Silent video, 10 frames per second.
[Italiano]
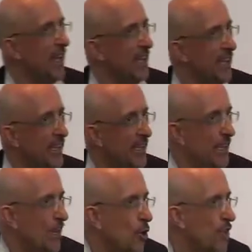
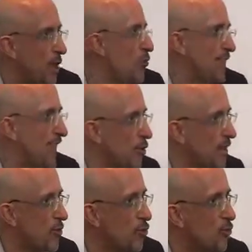eh, cosa, una delle
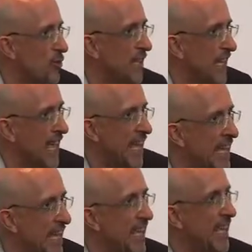cose assurde è
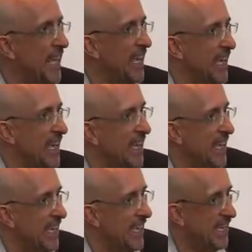che
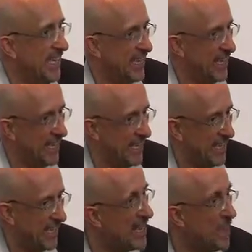
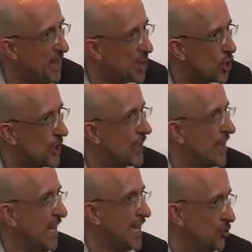eh, il
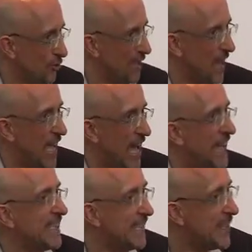magistrato
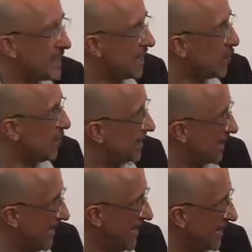ha
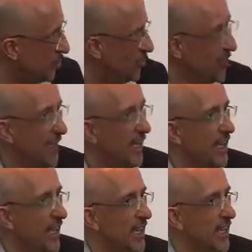dissequestrato
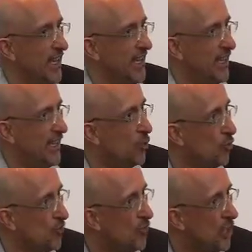eh,
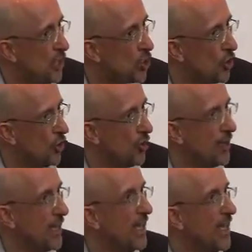l'ufficio
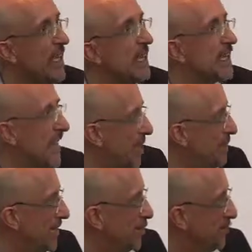il
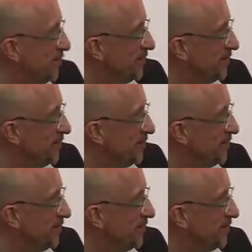sabato.